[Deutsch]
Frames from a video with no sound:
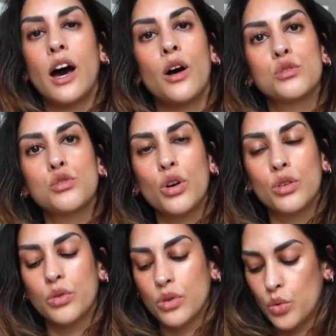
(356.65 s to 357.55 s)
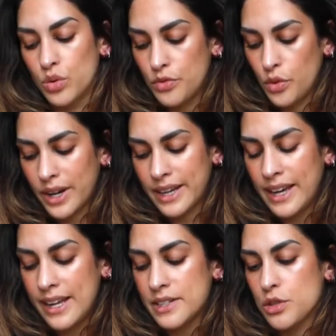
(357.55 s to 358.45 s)
der Austrocknung und vor
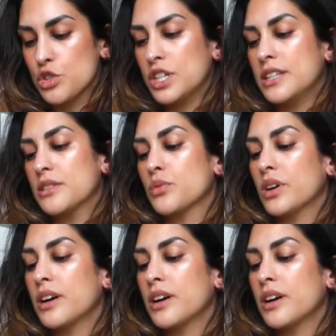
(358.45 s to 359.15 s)
Kälte steht hier